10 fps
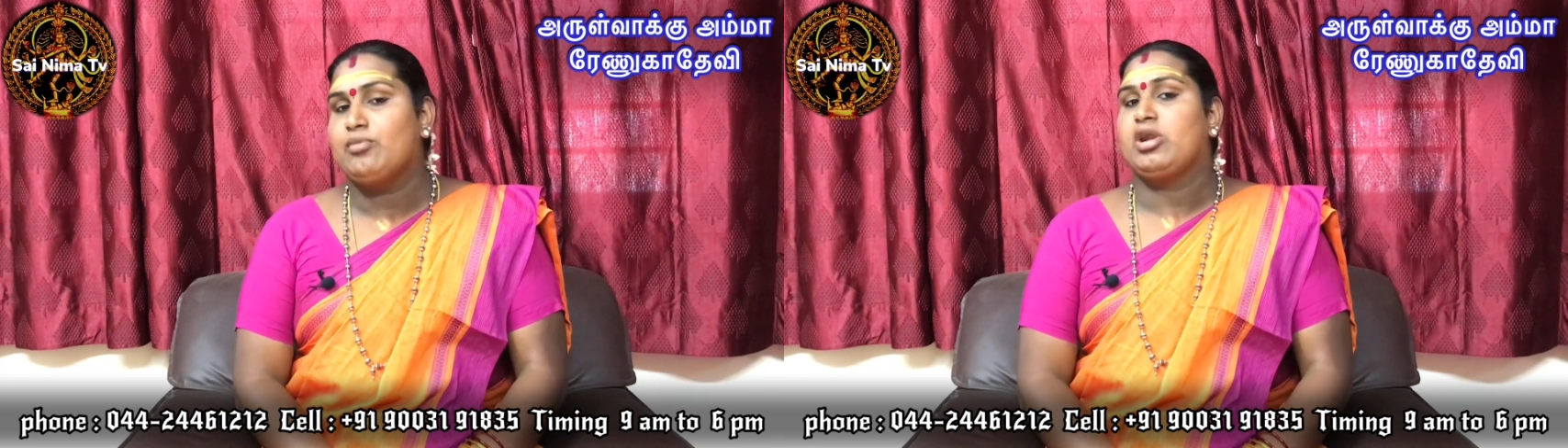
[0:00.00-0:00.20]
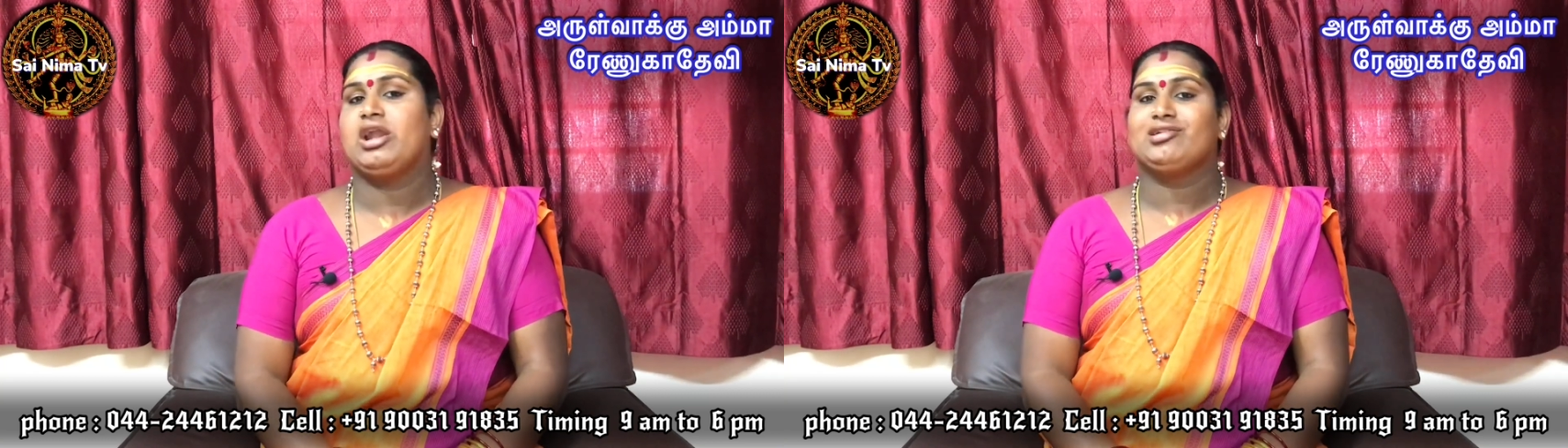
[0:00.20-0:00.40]

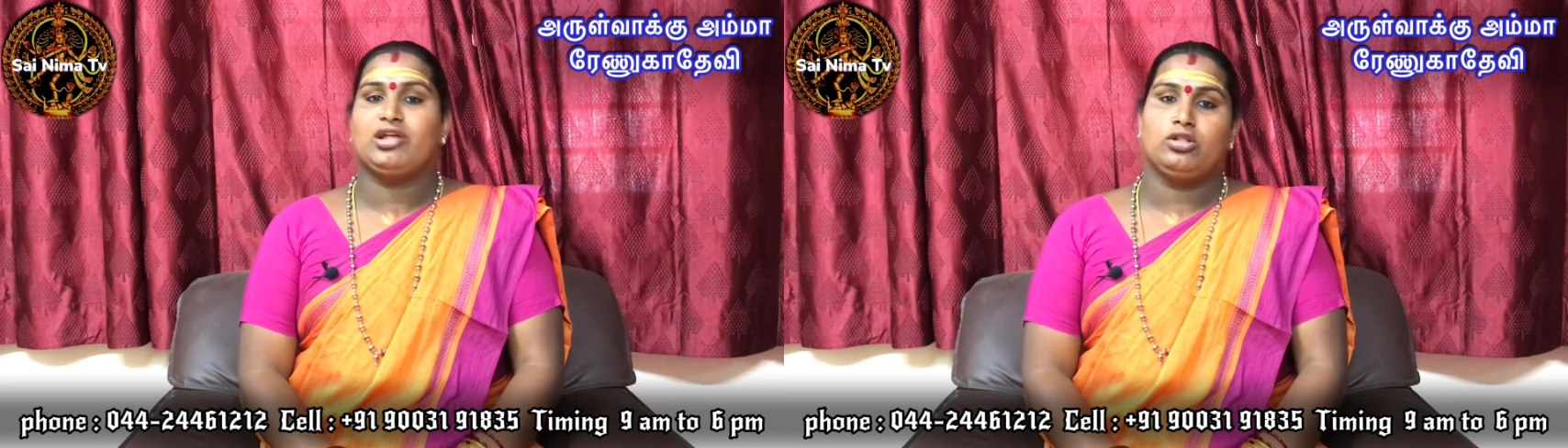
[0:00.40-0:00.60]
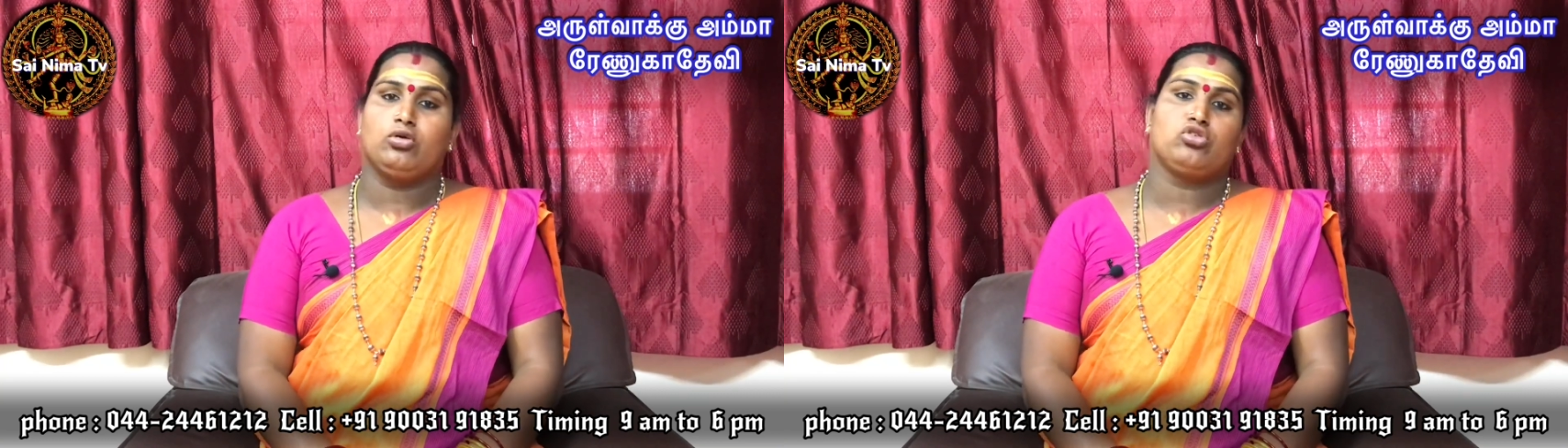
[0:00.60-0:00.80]
முறையில்
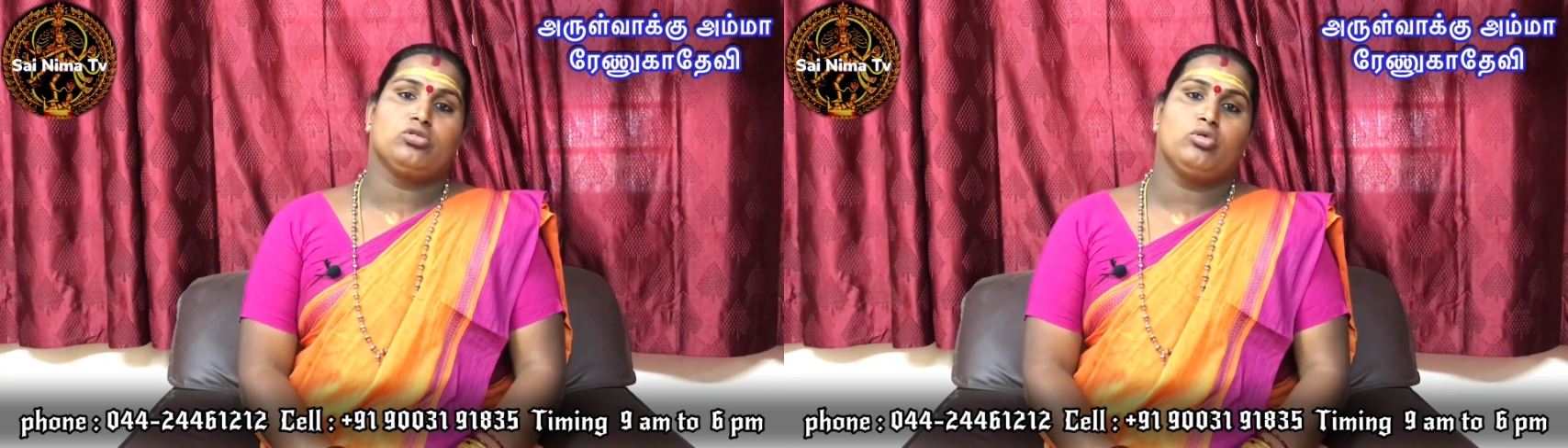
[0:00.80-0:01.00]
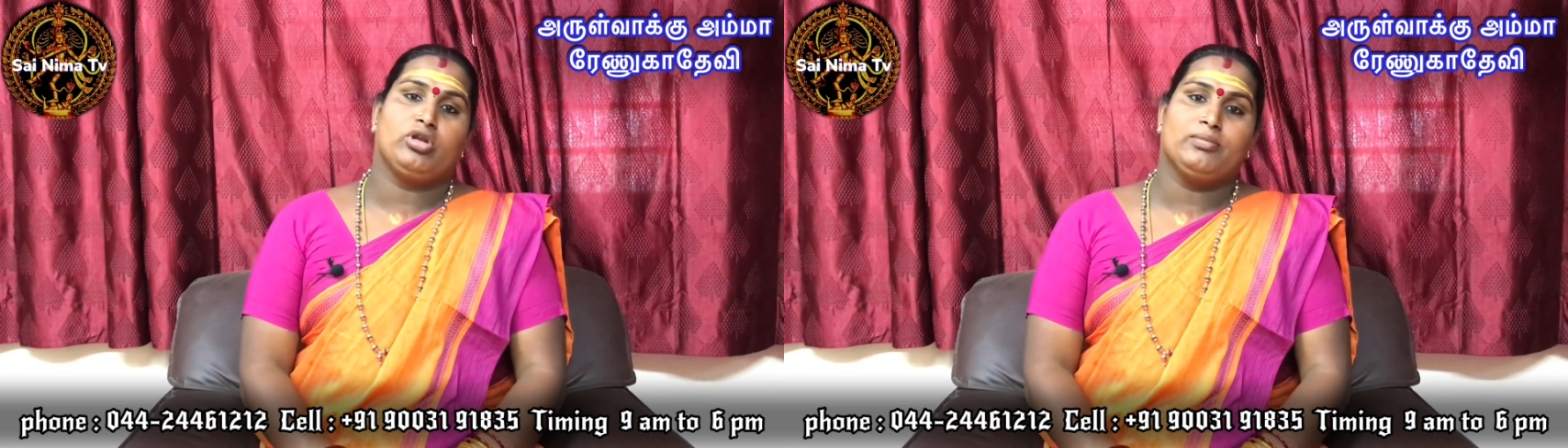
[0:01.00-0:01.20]

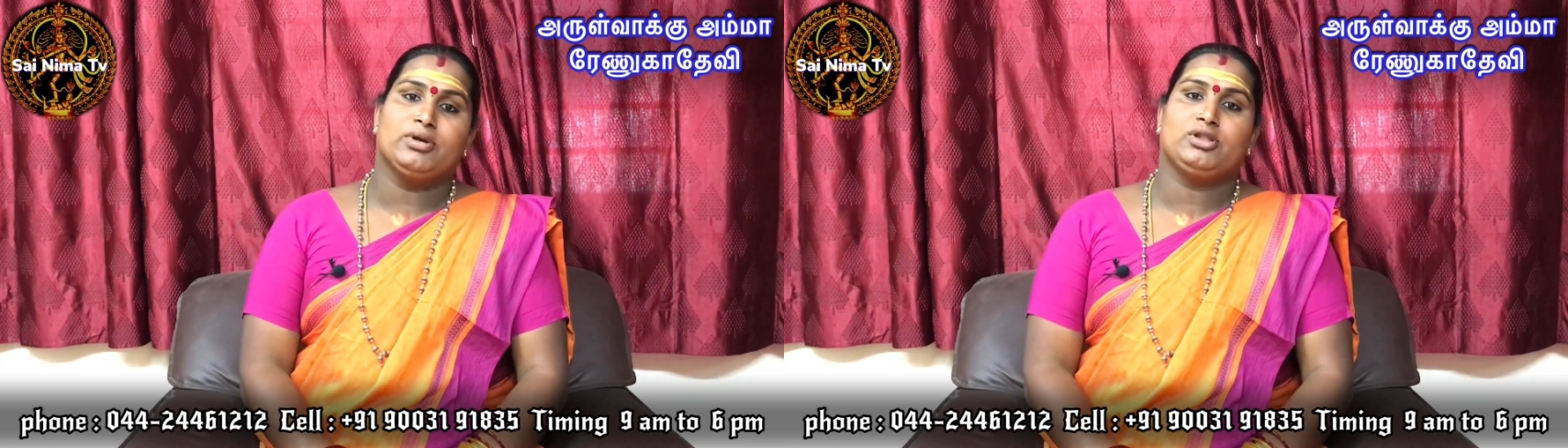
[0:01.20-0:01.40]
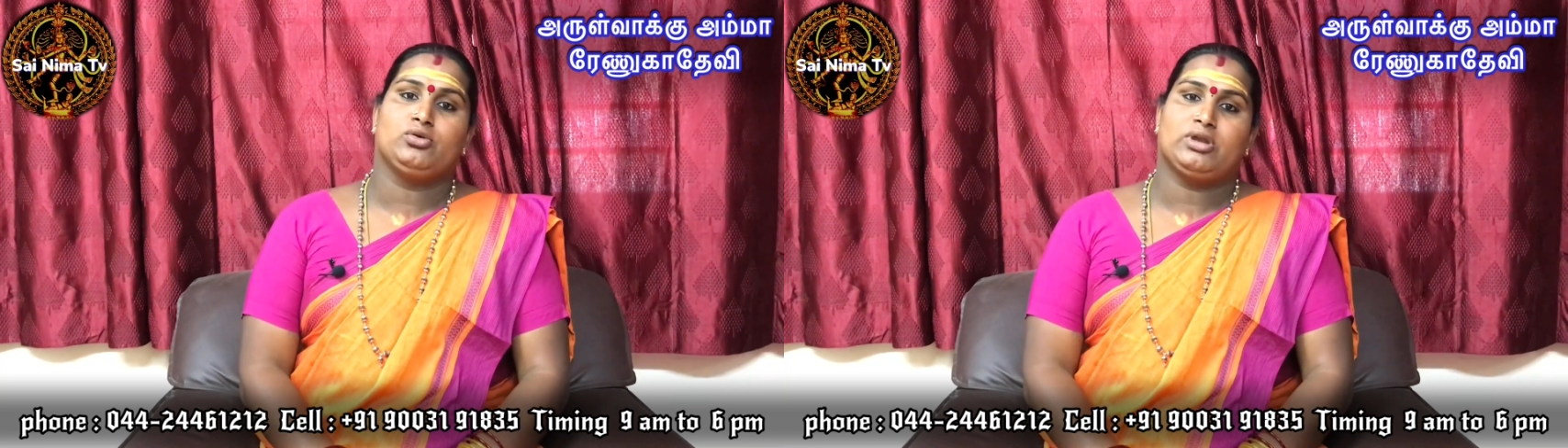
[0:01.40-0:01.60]
சந்தோஷமும்
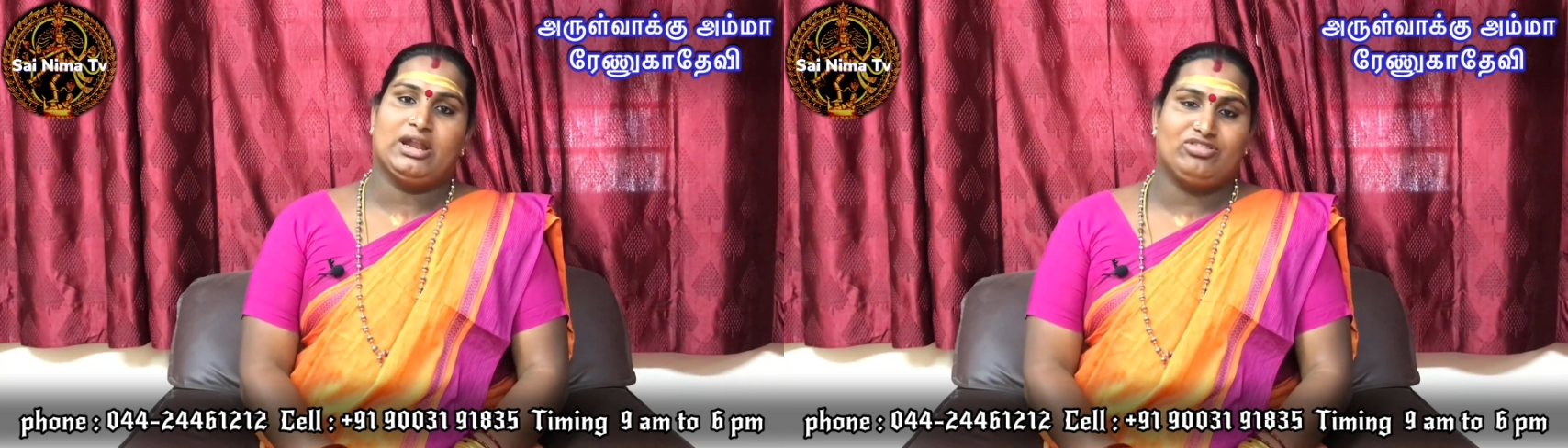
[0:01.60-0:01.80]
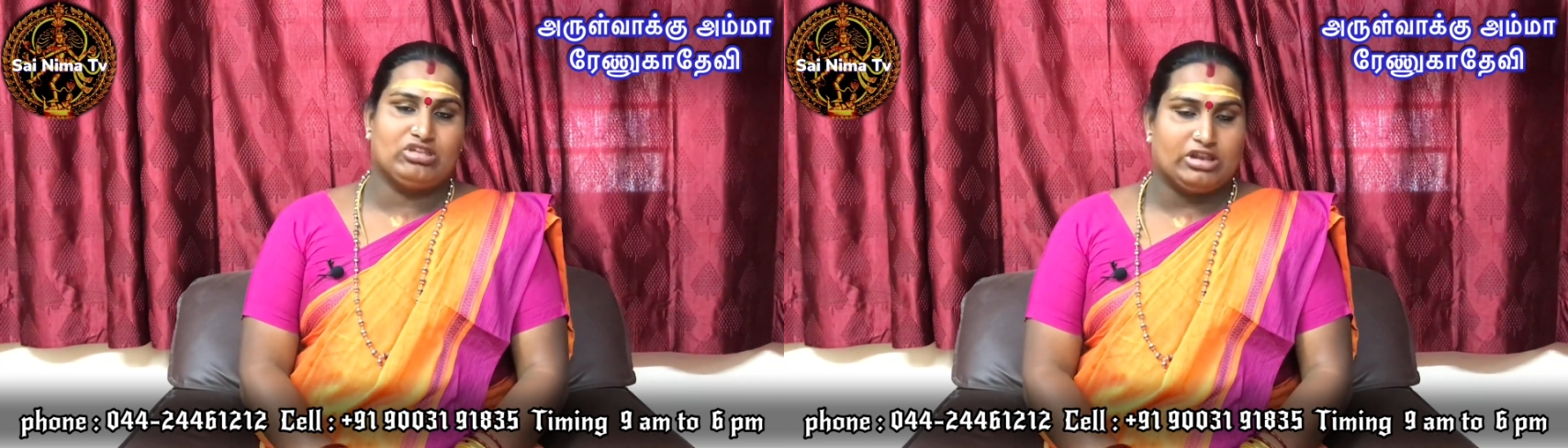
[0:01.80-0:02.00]
நிம்மதியும்
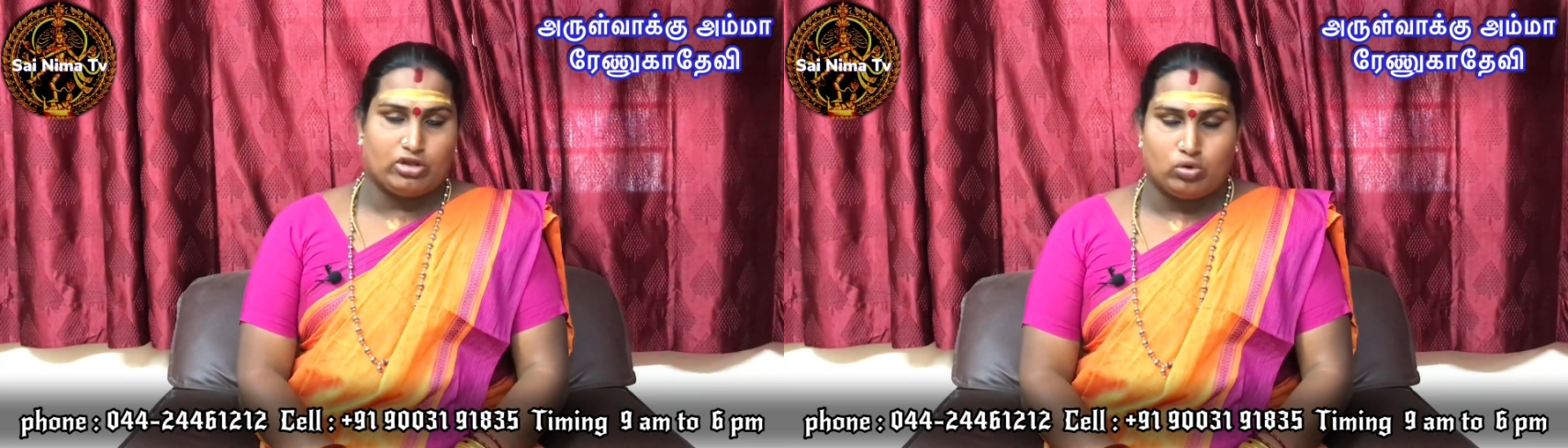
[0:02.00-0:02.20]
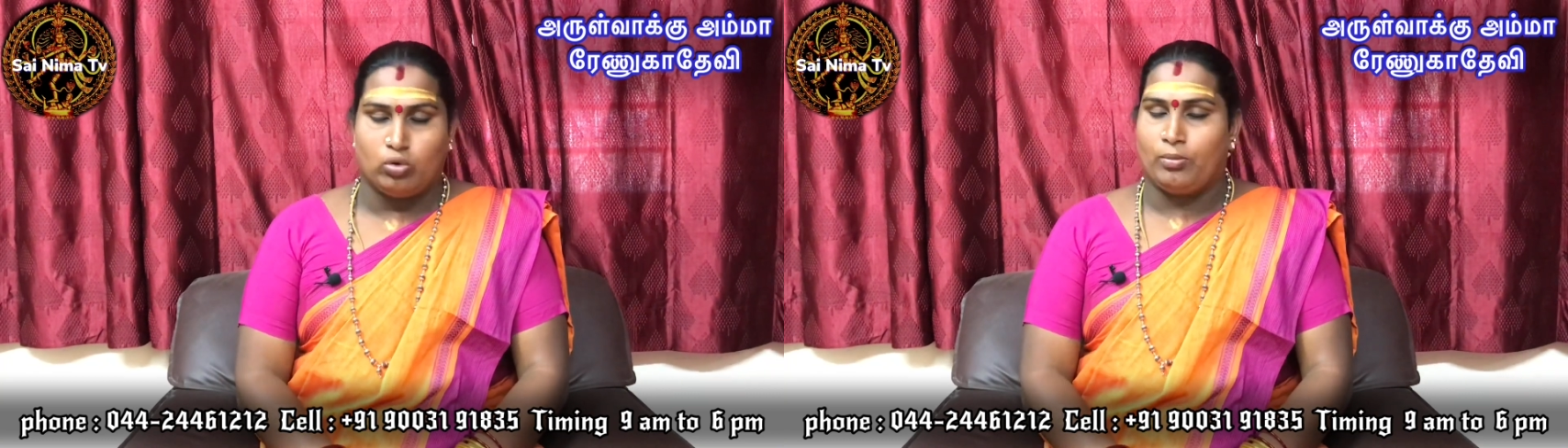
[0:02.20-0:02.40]
நிலச்சி
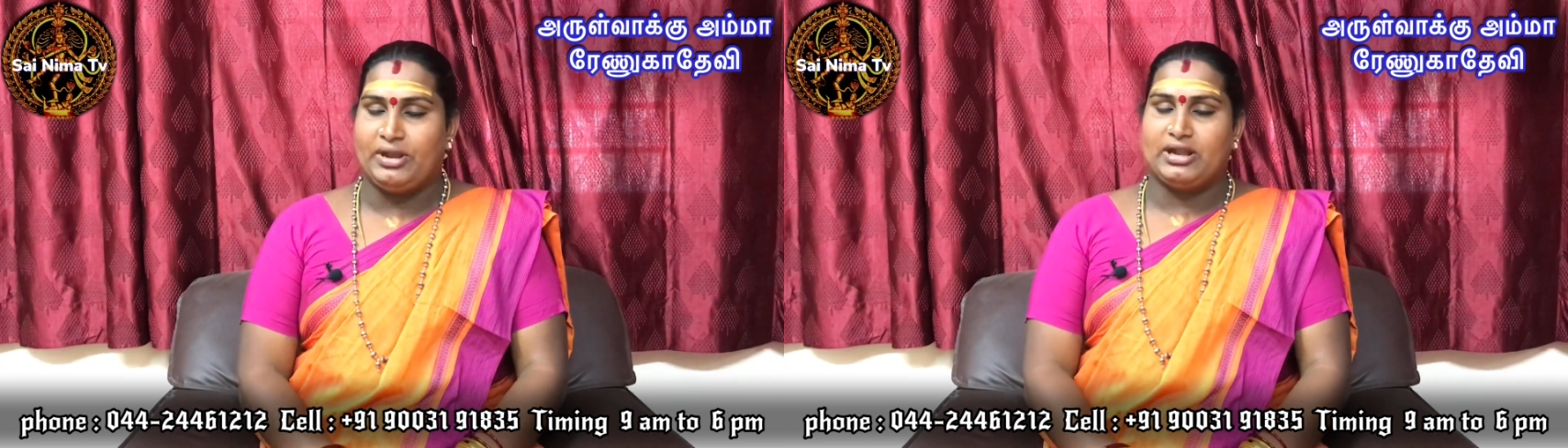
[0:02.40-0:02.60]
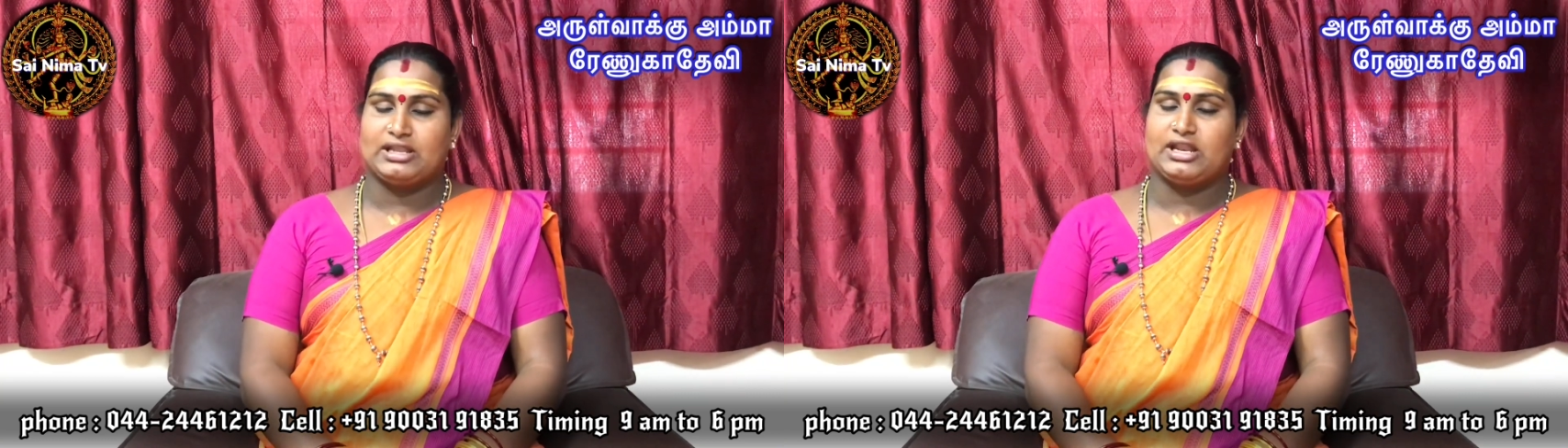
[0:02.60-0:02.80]
நிற்கும்
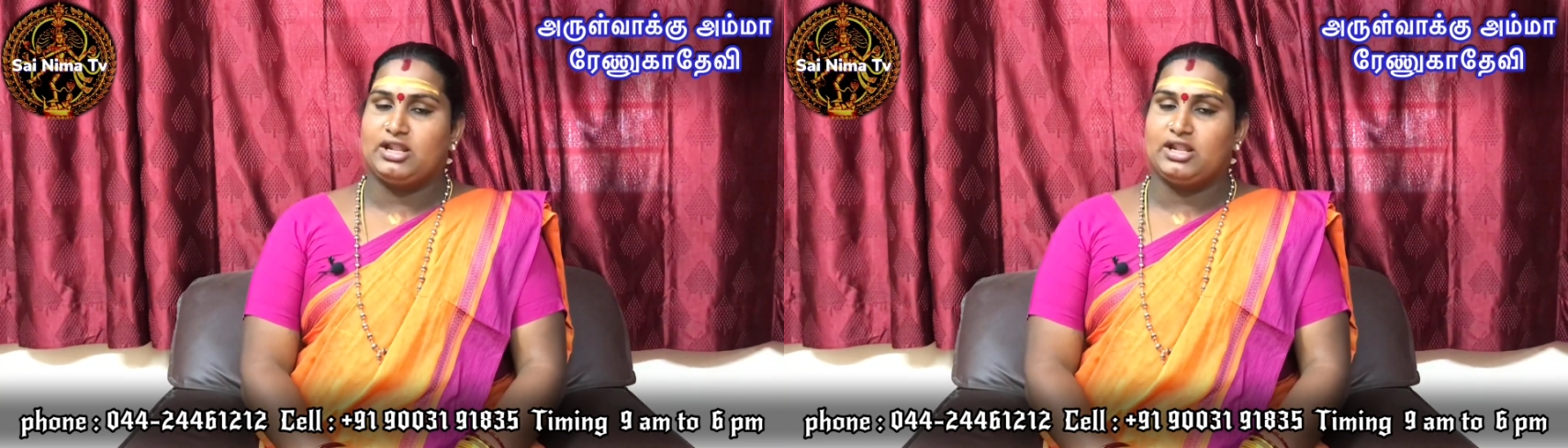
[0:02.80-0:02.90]
அப்படின்றது